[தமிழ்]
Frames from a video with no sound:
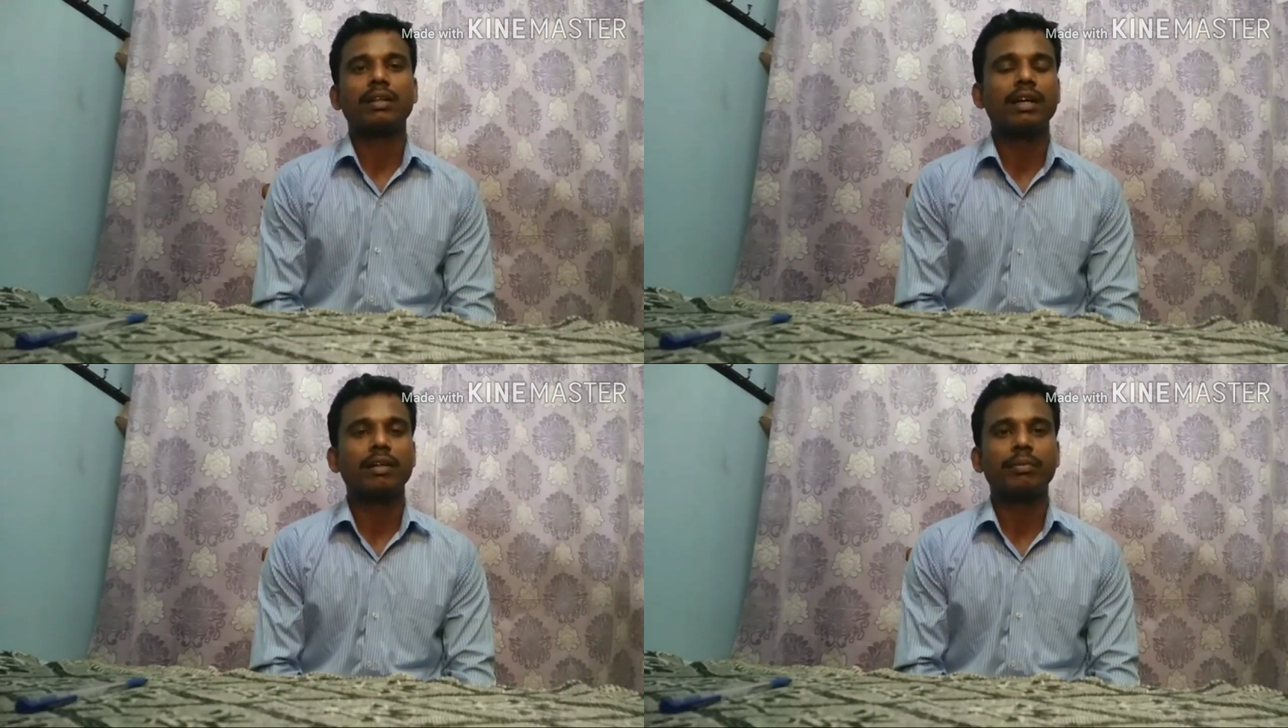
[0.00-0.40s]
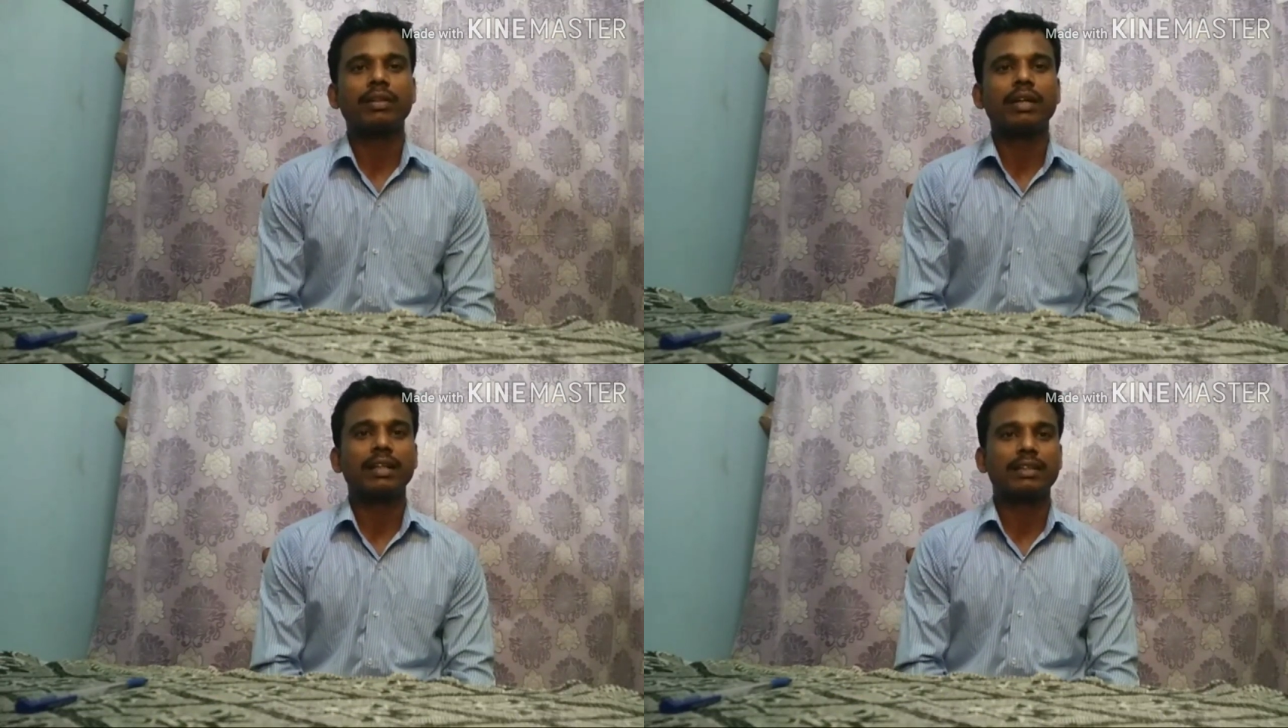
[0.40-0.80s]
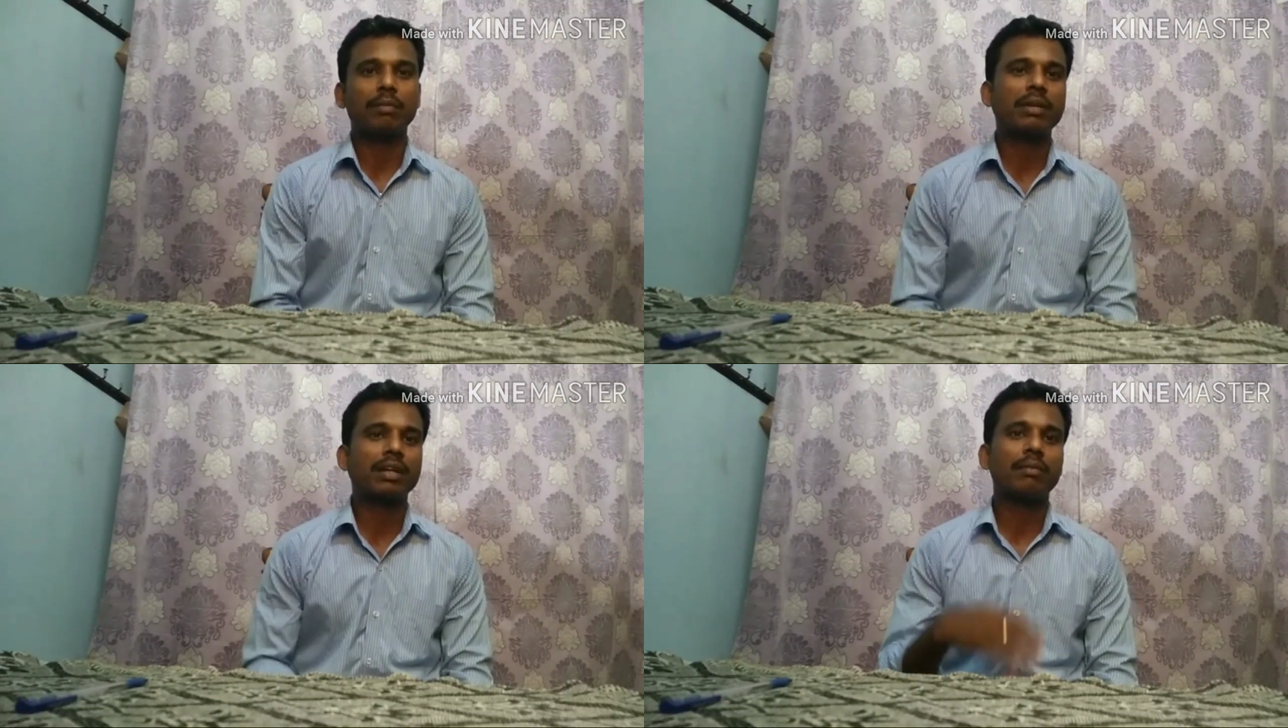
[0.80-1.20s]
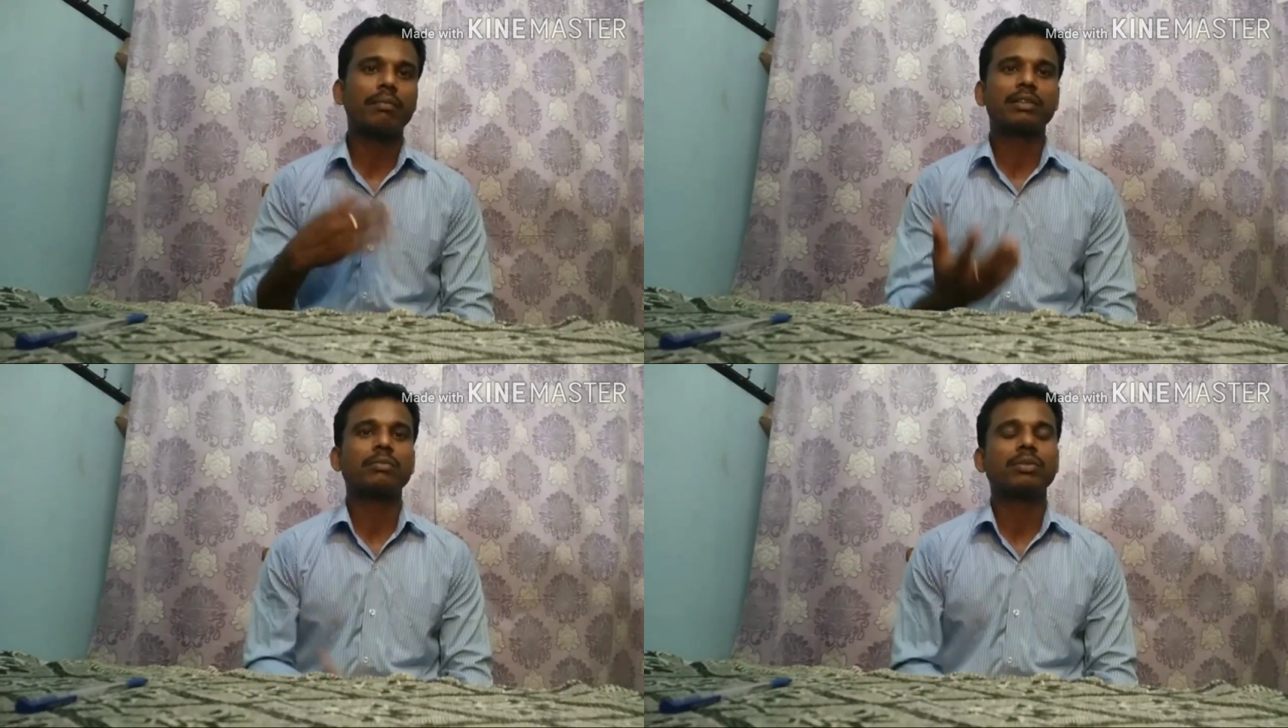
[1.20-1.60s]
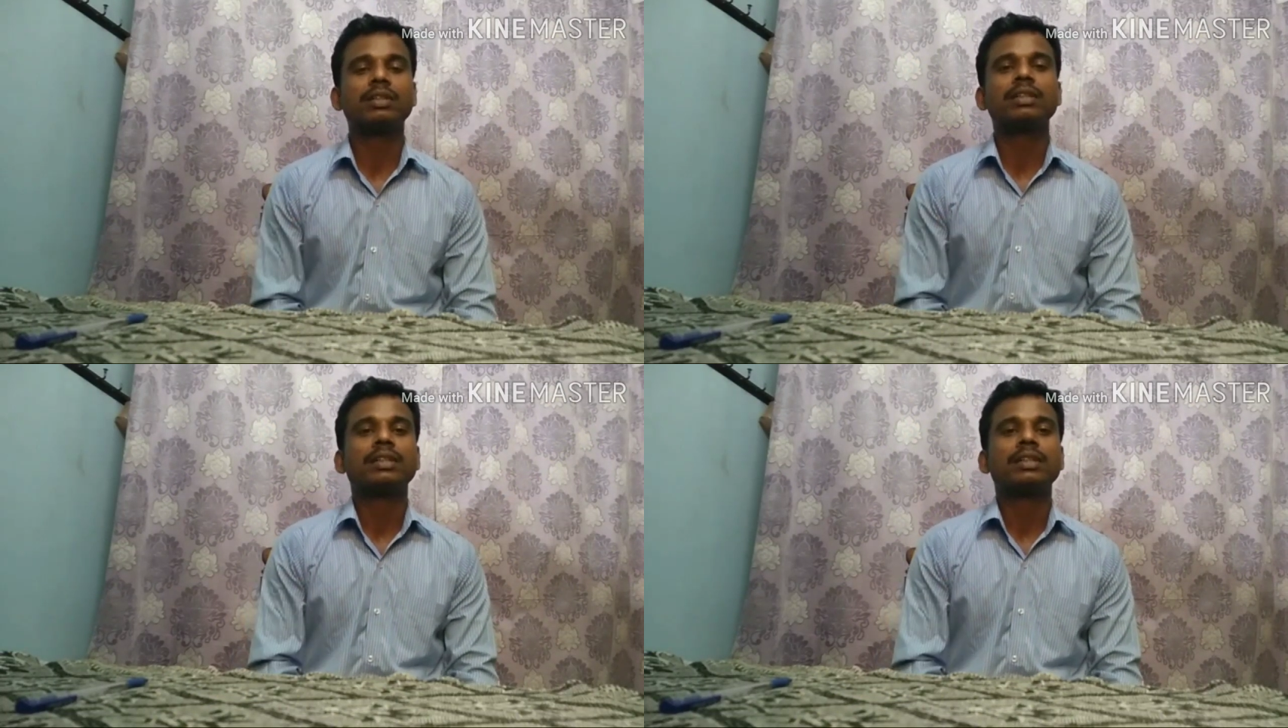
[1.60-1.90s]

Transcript: அரபு அரபியன் அதை தமிழ் எண்ணெய் மாற்றும்போது